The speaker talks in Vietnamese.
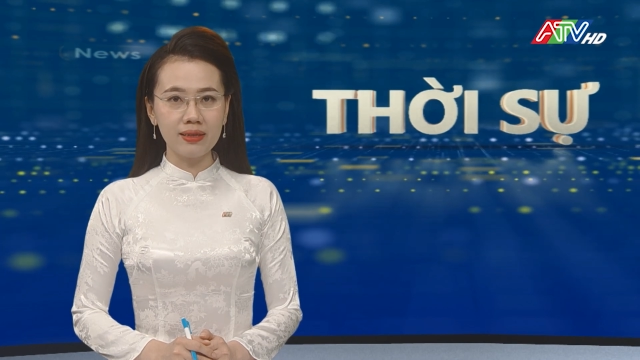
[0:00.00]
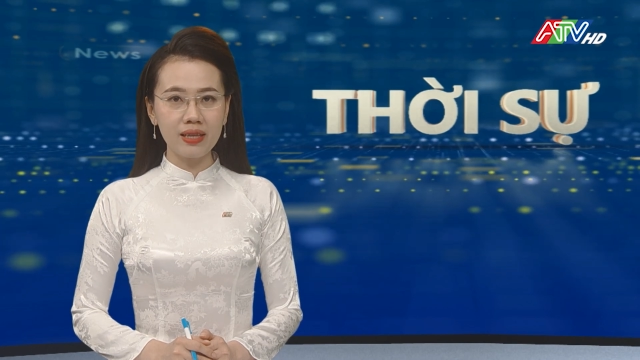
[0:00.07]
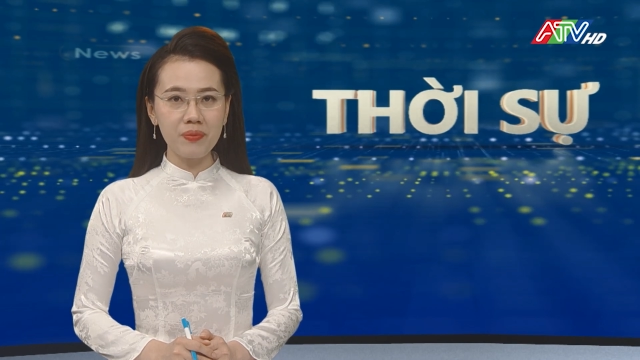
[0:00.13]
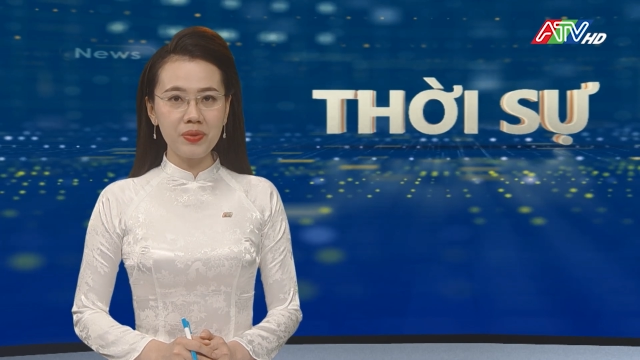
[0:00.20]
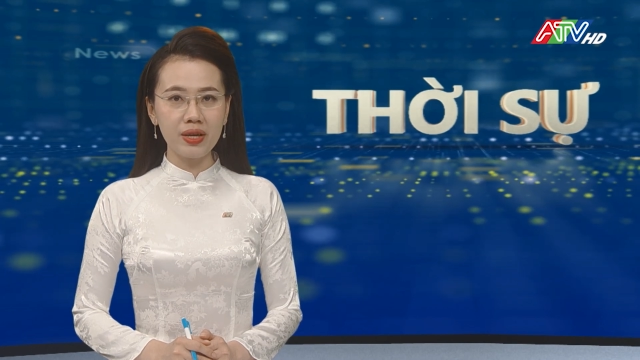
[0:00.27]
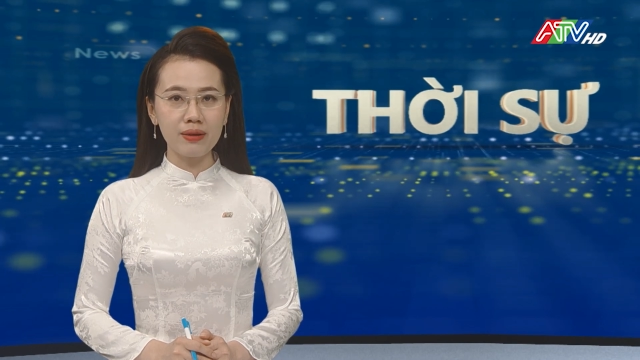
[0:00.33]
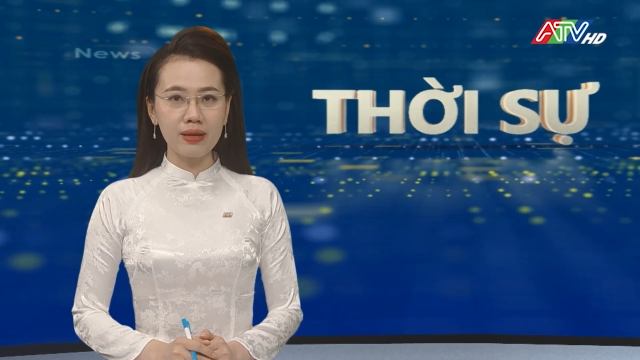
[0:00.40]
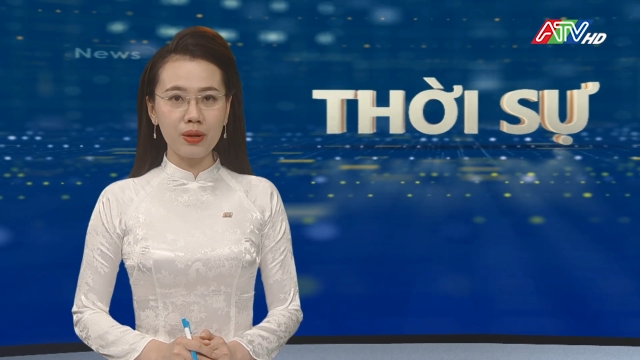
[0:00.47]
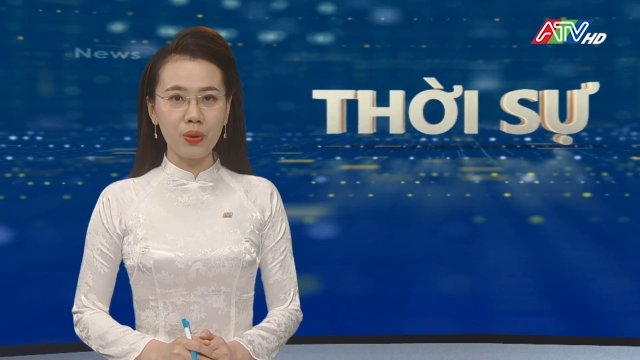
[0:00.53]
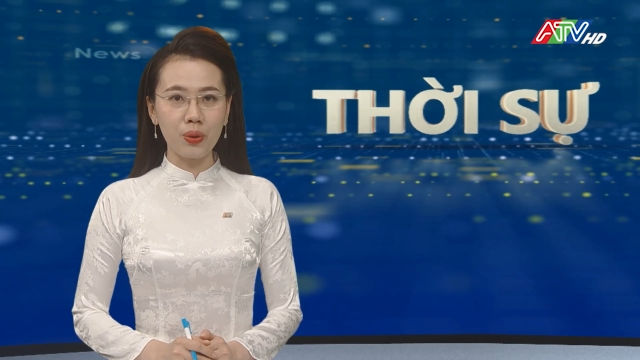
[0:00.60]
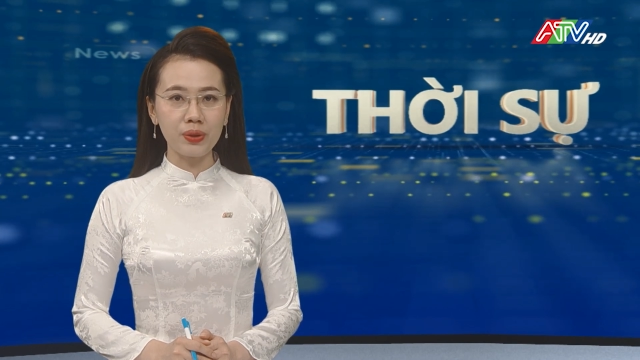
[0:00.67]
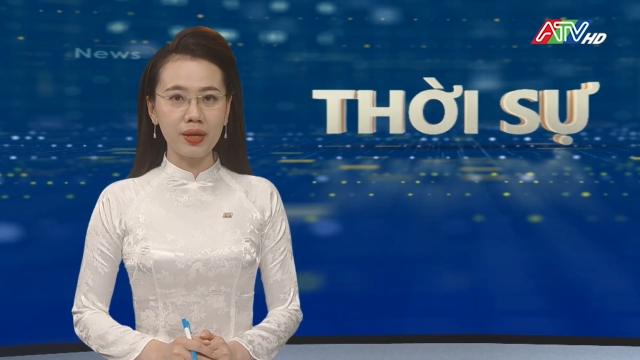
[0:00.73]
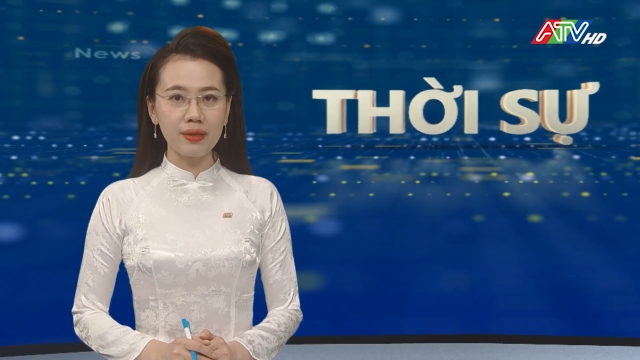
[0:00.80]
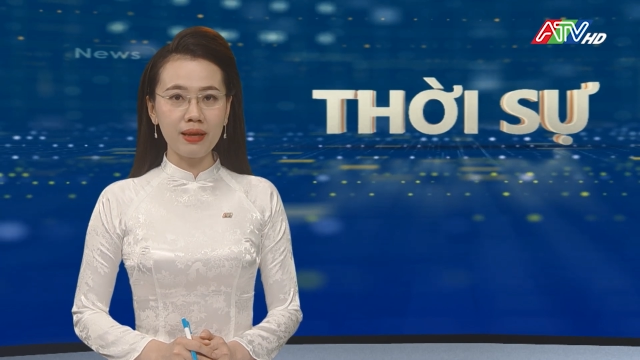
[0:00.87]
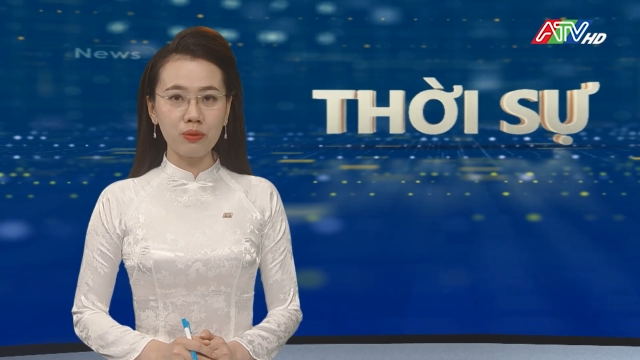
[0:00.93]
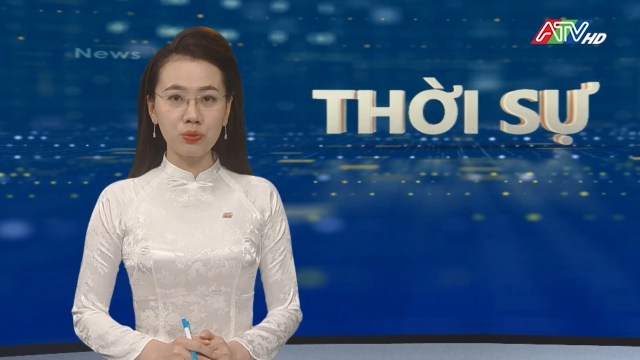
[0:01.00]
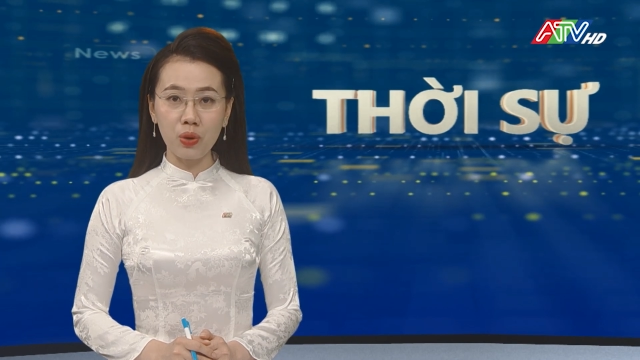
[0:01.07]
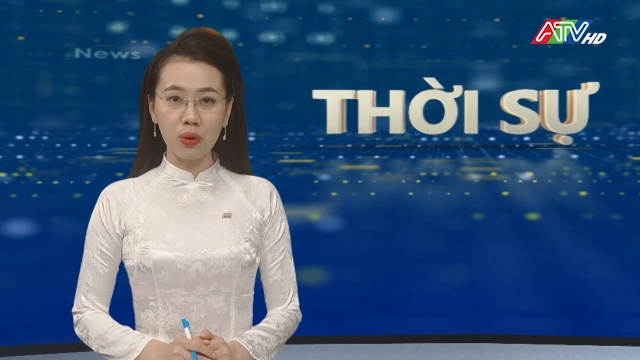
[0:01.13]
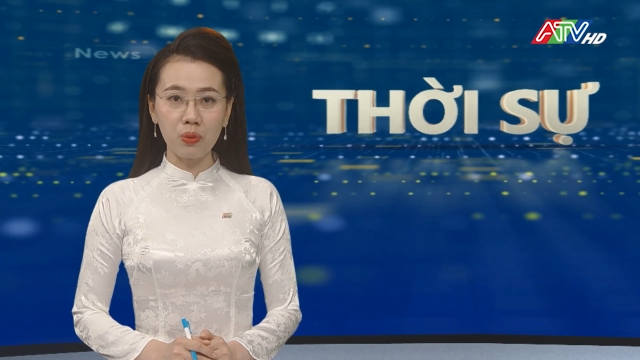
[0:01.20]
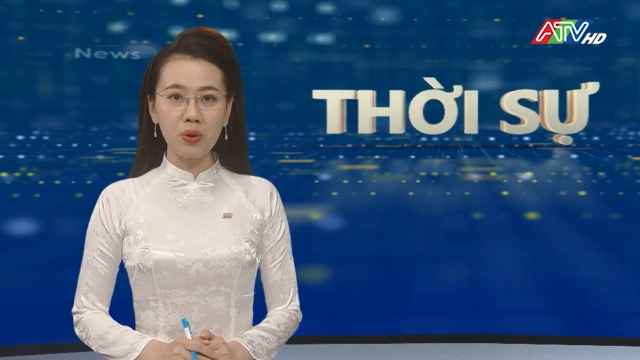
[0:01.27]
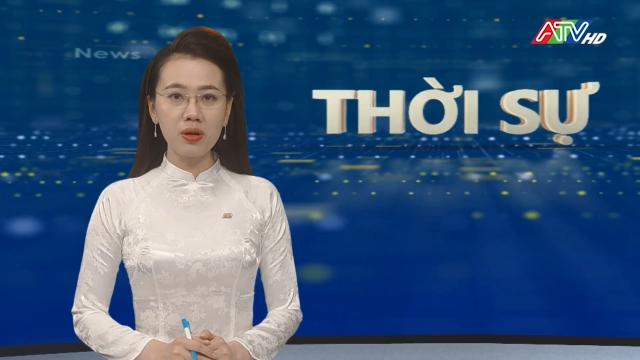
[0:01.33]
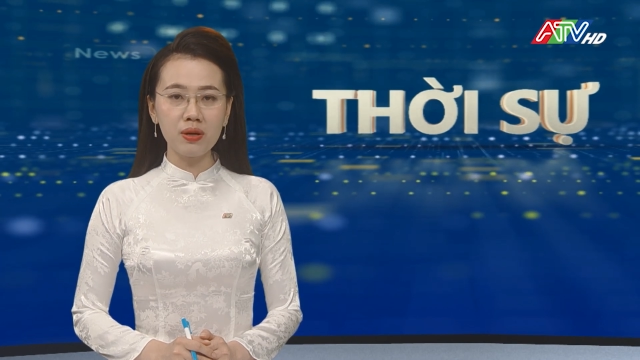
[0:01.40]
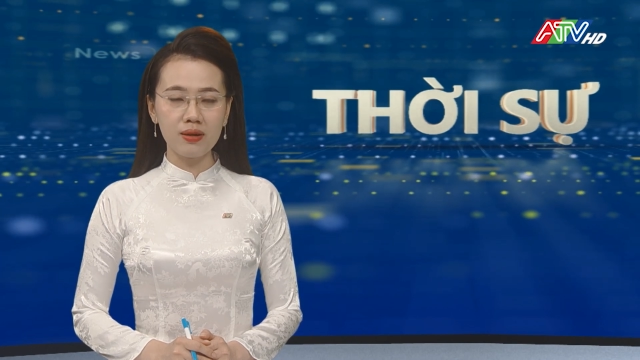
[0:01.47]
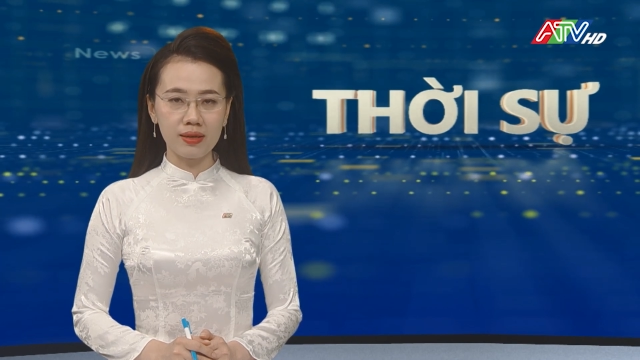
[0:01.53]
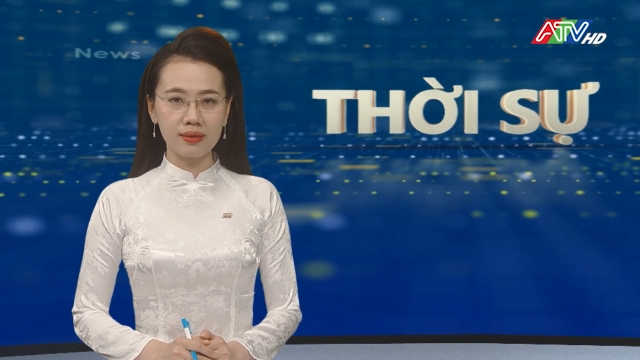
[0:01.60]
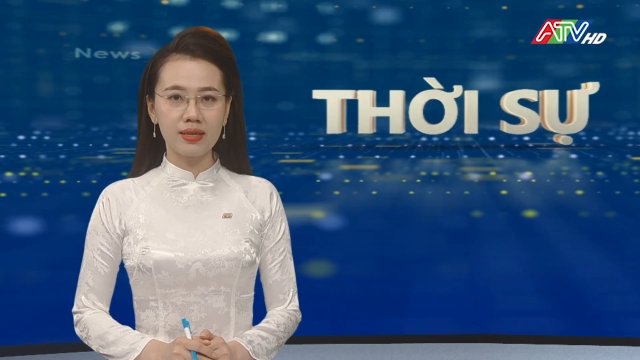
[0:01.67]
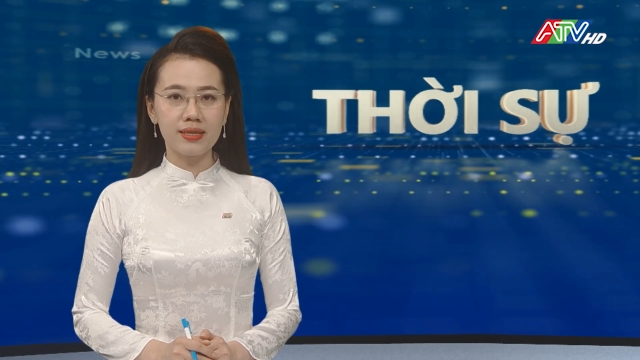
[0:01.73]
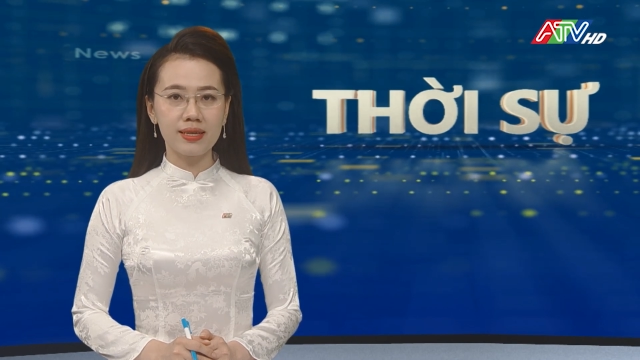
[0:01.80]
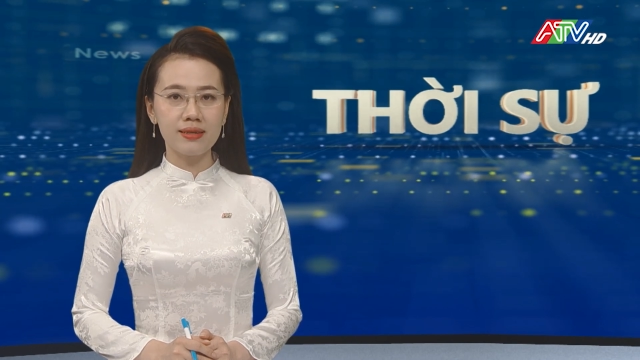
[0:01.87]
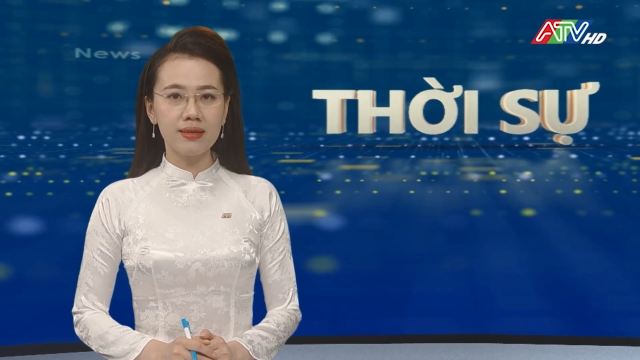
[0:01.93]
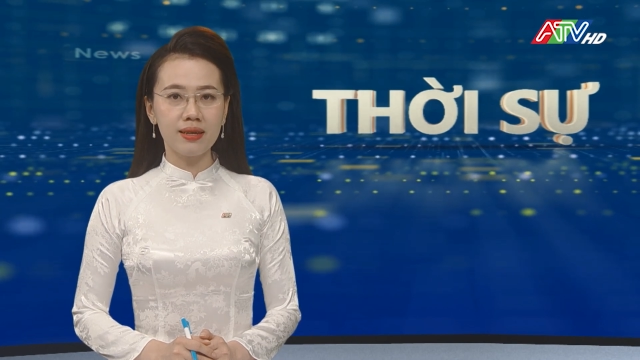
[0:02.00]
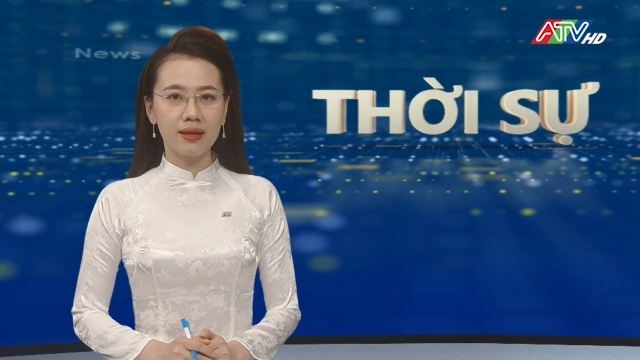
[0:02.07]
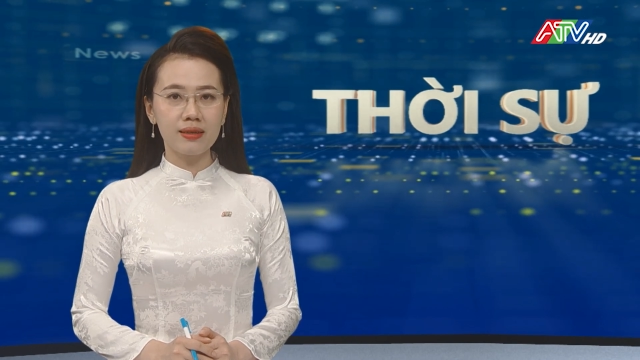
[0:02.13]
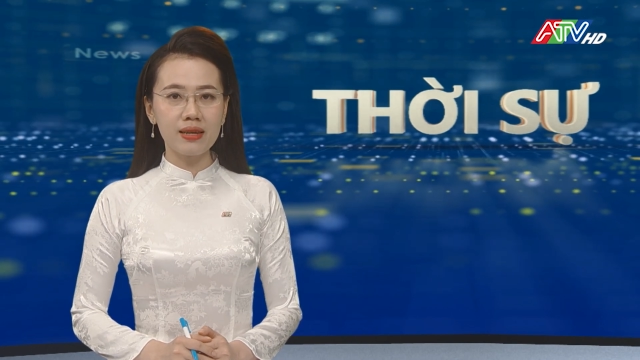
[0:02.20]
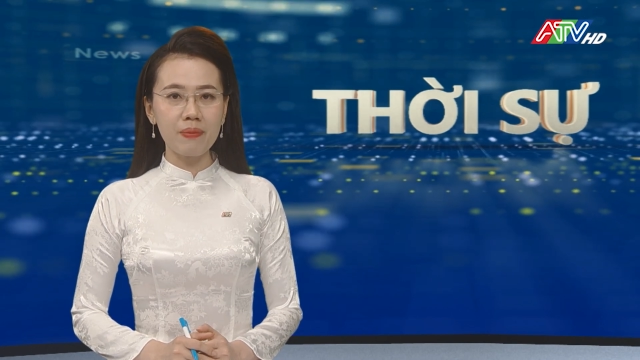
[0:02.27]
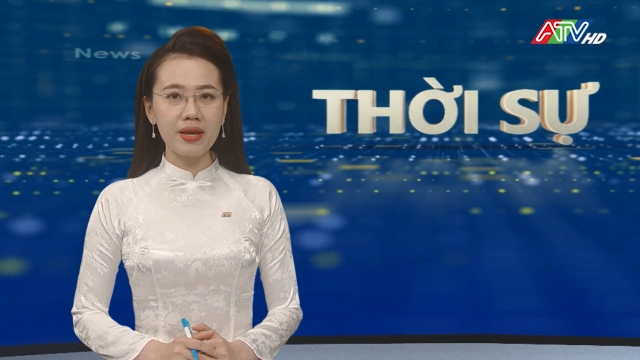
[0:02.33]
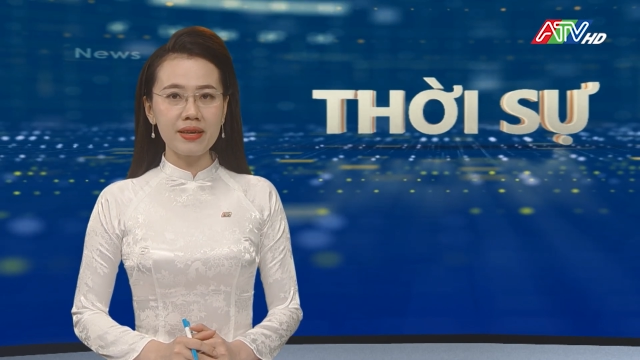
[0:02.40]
tham dự Đại hội Thể thao Toàn quốc lần thứ 9 năm